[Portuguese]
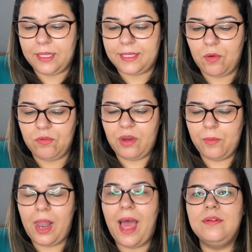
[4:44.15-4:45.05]
Então,
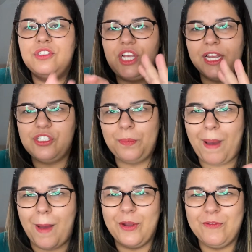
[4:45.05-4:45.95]
vamos lá, chega de
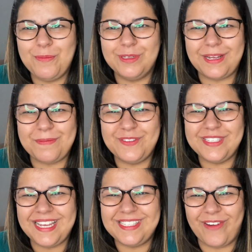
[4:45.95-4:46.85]
papo que eu vou mostrar pra
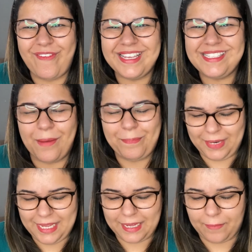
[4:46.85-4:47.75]
vocês como é que se
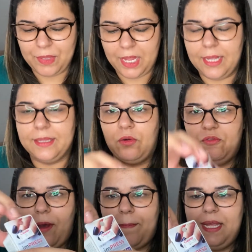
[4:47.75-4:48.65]
aplica. Então,
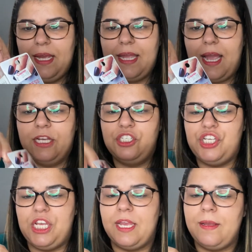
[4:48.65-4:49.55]
vou abrir aqui a
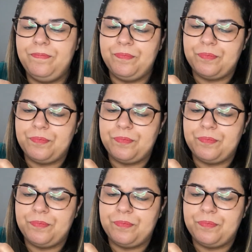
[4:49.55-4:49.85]
caixinha.